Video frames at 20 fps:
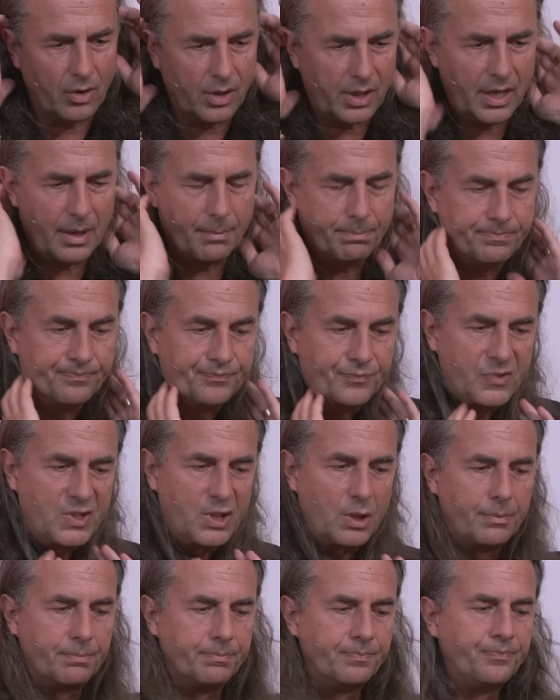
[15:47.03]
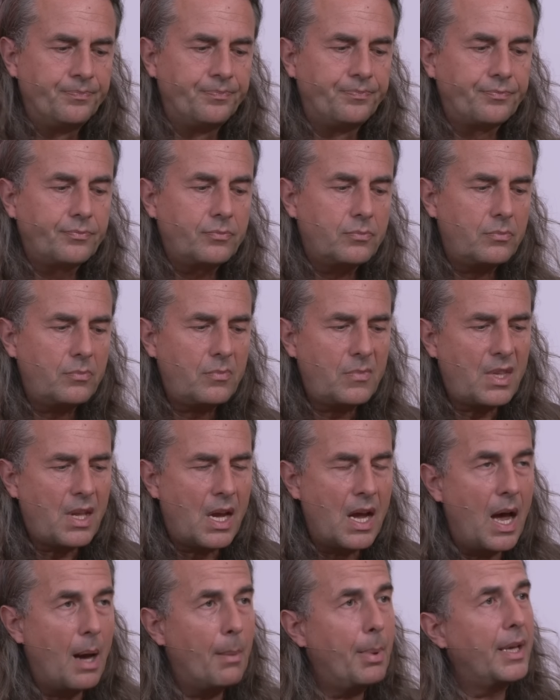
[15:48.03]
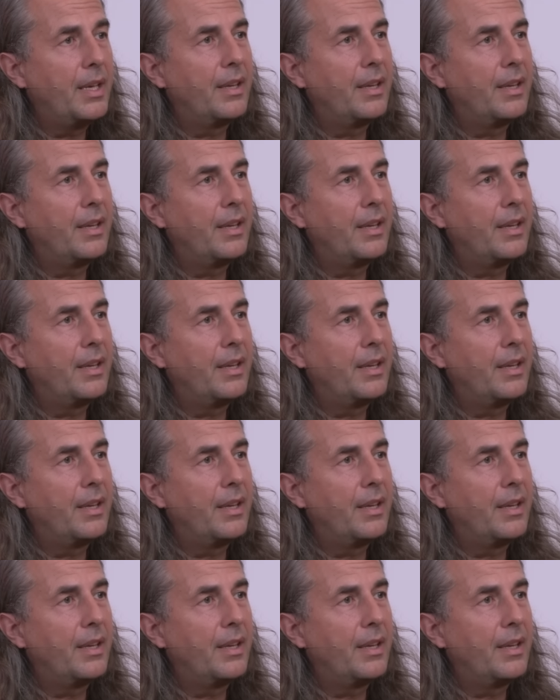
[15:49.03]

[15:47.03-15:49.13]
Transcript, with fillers: Okay? So. Aber